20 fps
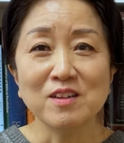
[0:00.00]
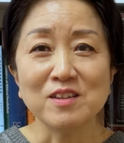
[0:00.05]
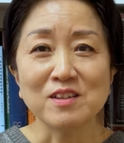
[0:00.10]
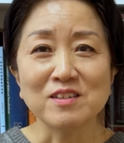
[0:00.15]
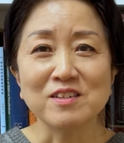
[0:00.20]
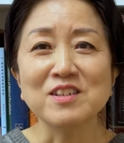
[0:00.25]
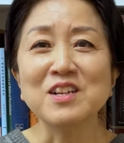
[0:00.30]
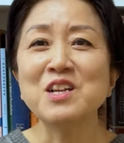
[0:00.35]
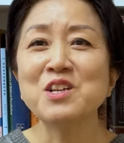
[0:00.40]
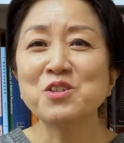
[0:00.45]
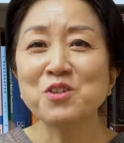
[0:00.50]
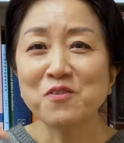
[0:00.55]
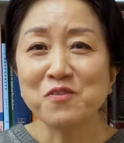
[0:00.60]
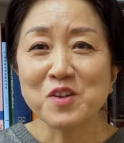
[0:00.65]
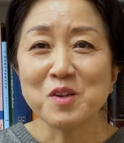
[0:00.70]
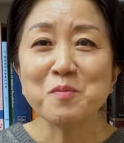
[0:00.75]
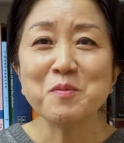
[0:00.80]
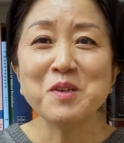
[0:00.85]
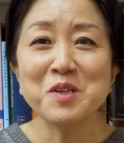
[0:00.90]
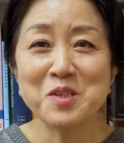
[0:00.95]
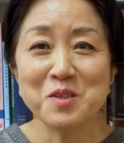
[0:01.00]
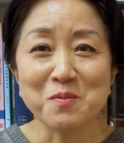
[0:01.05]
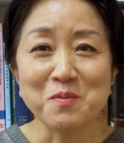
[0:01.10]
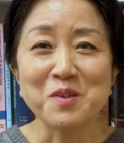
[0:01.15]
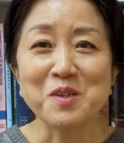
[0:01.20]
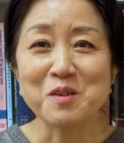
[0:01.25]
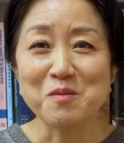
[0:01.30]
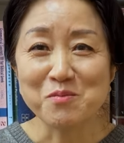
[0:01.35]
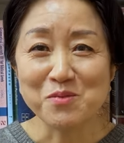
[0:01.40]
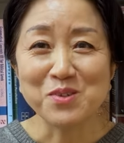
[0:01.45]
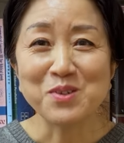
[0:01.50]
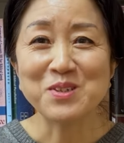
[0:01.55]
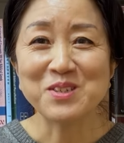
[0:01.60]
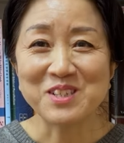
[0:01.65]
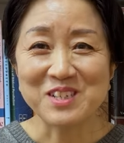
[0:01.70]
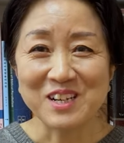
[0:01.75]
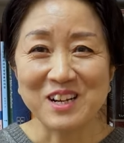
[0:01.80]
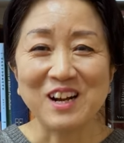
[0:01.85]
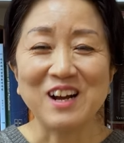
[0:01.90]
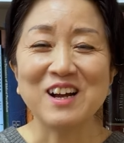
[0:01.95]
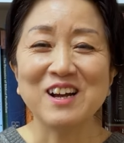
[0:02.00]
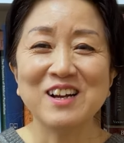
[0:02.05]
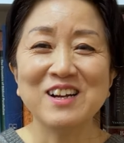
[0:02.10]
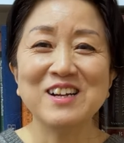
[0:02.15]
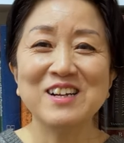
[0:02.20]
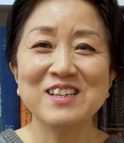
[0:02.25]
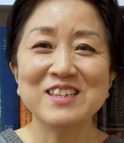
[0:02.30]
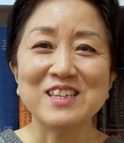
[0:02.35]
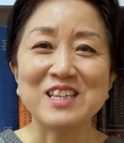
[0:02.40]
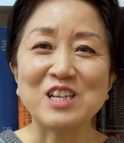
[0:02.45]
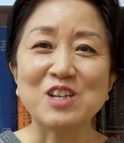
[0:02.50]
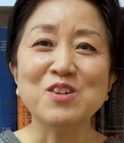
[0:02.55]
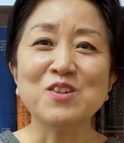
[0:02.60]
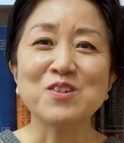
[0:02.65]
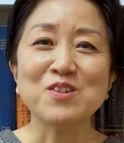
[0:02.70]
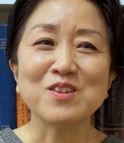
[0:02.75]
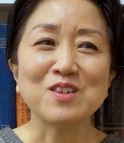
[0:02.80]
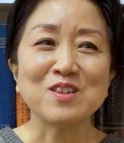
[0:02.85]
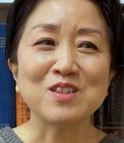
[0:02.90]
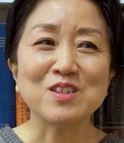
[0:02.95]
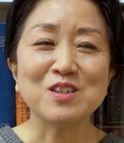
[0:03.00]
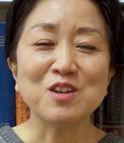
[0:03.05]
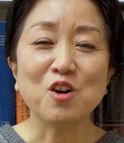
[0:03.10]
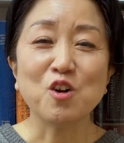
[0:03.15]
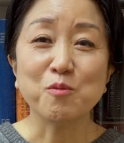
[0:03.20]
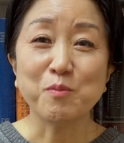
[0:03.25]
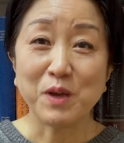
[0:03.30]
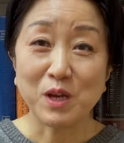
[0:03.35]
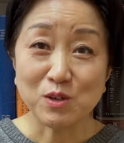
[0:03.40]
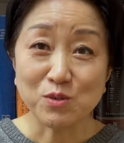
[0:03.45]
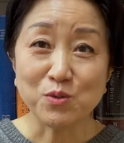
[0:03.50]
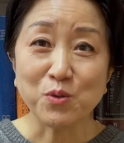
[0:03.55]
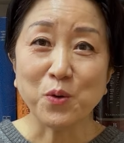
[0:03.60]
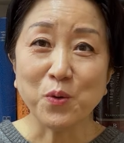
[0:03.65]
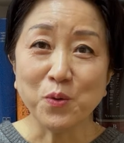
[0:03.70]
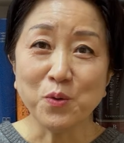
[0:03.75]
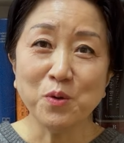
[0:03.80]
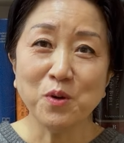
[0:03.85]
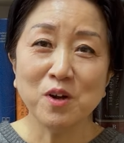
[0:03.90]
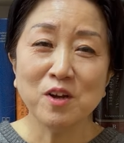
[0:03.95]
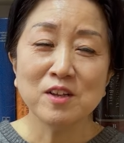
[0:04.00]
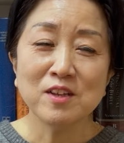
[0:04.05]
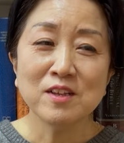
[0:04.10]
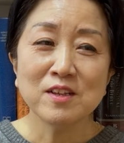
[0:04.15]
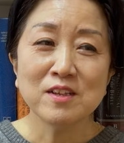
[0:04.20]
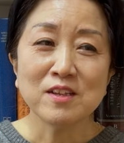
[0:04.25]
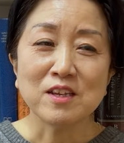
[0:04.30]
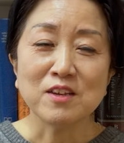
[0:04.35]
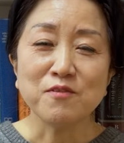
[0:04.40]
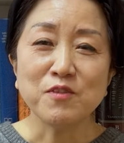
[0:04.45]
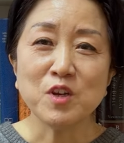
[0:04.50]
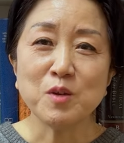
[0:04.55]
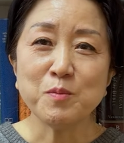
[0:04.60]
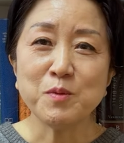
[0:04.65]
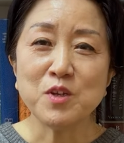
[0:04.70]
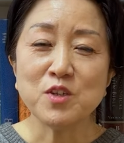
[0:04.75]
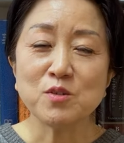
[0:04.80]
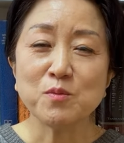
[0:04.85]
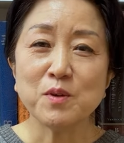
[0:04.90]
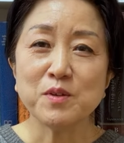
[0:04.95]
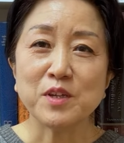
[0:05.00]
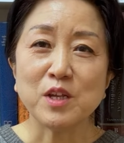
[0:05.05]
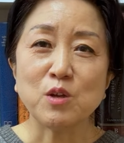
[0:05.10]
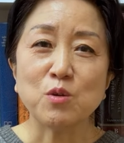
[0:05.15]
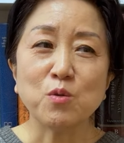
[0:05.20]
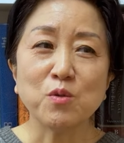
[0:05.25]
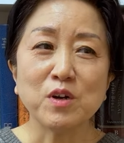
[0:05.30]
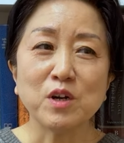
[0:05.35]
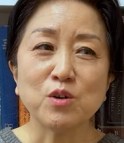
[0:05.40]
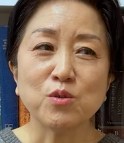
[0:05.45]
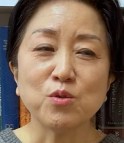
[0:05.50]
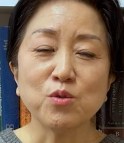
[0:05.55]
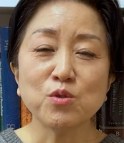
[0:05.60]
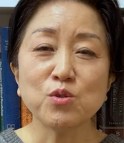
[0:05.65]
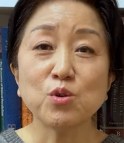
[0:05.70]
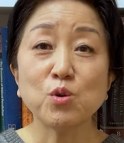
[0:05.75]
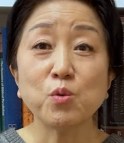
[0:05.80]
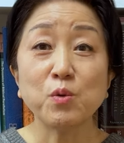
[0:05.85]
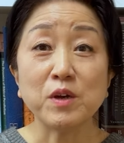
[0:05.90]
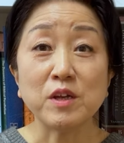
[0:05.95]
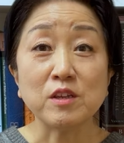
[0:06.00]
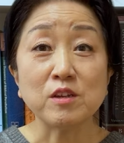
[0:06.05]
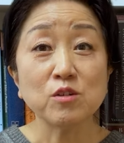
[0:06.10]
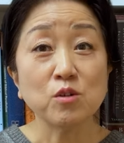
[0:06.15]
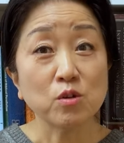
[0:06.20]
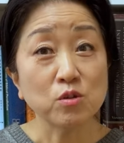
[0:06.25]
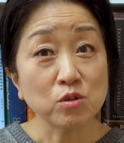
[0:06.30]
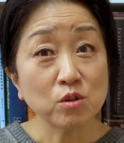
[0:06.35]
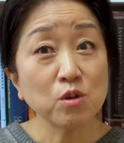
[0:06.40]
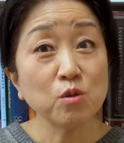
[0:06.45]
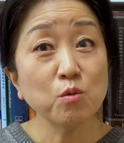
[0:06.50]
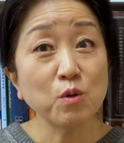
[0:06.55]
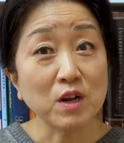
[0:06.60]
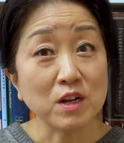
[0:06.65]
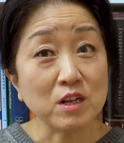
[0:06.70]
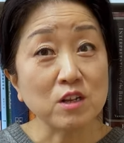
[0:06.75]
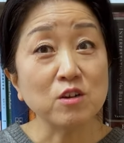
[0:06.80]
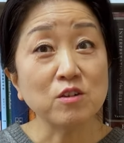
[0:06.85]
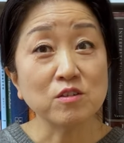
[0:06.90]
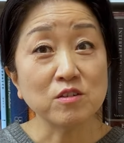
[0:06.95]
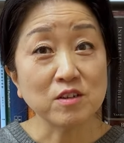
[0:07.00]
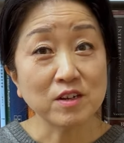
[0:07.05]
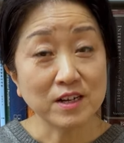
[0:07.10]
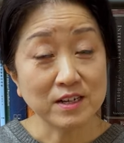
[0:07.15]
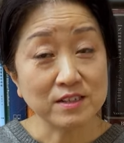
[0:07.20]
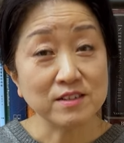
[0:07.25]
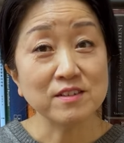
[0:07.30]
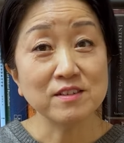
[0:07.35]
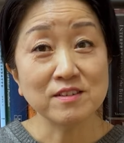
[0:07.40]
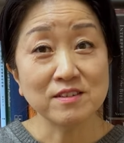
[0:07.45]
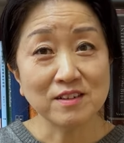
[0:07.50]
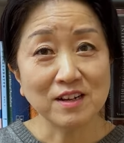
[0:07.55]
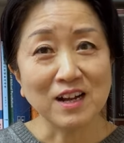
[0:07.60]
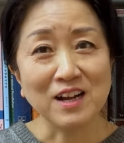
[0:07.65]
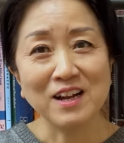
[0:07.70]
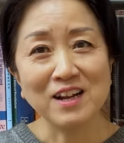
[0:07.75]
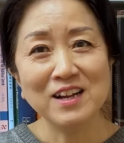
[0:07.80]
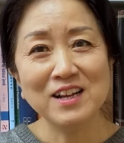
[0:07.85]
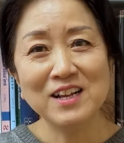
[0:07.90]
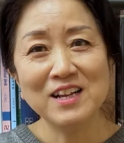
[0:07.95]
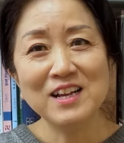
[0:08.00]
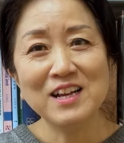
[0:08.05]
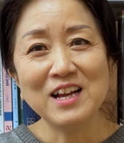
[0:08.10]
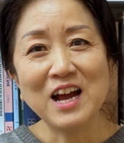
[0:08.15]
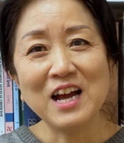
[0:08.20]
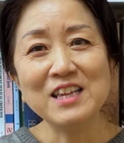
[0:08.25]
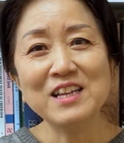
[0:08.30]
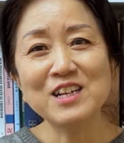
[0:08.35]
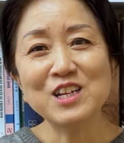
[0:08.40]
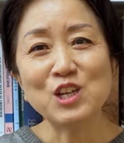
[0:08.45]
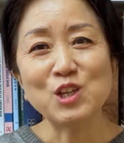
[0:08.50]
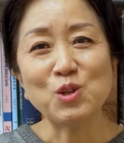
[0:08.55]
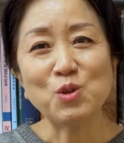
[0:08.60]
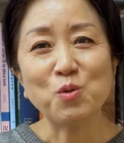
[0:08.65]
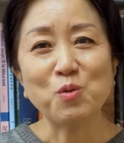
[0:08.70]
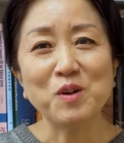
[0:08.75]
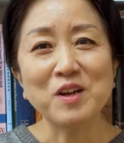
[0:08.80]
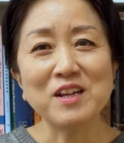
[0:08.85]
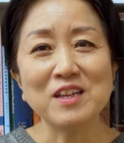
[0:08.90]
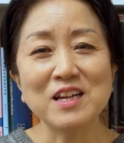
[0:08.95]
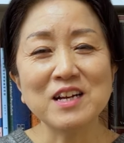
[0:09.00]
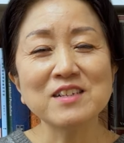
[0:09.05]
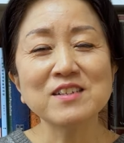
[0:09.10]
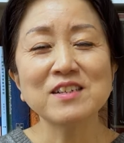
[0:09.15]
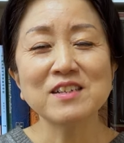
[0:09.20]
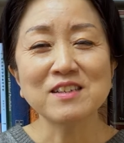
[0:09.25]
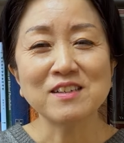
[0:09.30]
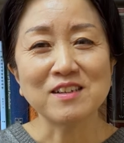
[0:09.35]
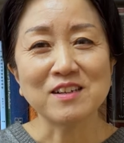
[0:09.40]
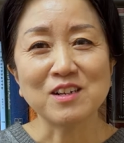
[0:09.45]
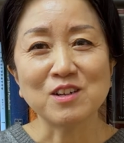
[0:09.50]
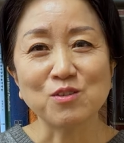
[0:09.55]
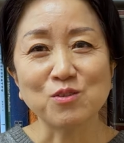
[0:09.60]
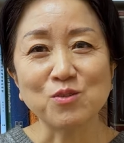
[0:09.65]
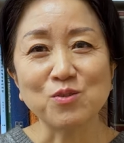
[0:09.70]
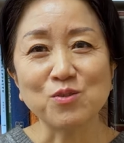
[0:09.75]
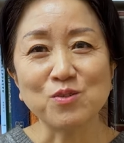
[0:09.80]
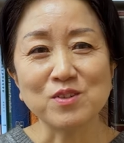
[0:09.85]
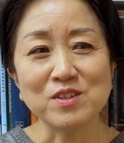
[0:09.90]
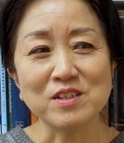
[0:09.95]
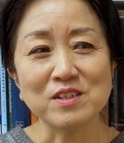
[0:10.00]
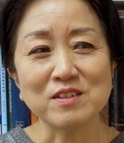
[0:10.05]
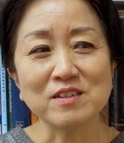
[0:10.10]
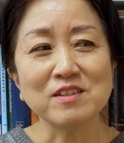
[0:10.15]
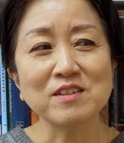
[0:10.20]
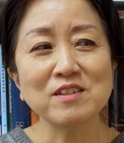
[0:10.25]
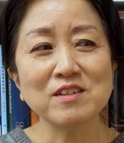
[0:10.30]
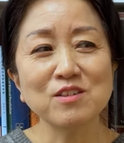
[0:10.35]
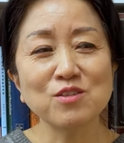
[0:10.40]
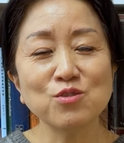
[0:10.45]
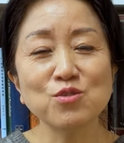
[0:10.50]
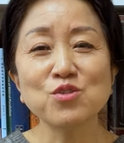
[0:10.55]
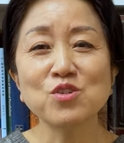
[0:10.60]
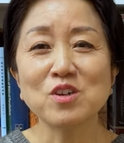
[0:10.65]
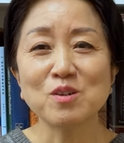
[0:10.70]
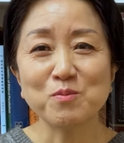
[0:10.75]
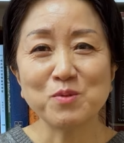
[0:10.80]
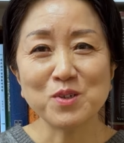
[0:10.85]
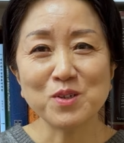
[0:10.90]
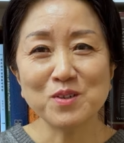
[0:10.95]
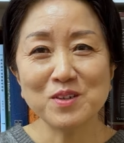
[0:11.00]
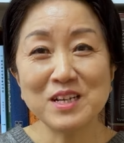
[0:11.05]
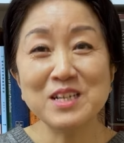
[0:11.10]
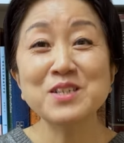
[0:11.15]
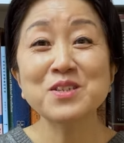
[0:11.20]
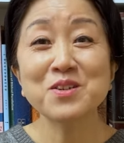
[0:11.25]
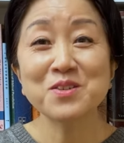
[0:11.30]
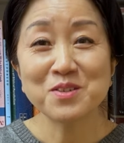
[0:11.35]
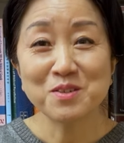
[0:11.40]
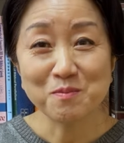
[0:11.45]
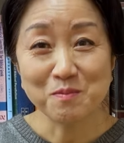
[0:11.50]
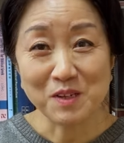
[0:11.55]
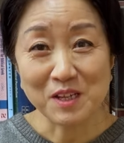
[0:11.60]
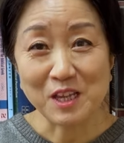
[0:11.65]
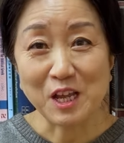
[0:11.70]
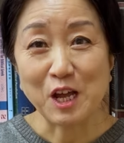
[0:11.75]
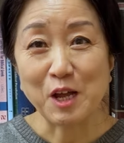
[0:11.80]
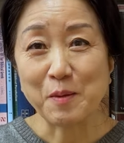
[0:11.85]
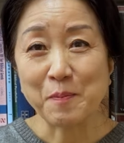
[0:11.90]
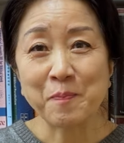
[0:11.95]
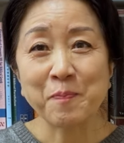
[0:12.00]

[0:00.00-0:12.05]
그래서 페미니즘이란 무엇인가, 이거를 어, 배우고 이 페미니즘의 내용하고 교회는 어떤 관련을 가지는가, 한 학기 동안 학생들하고 이제 그 수업을 했었습니다.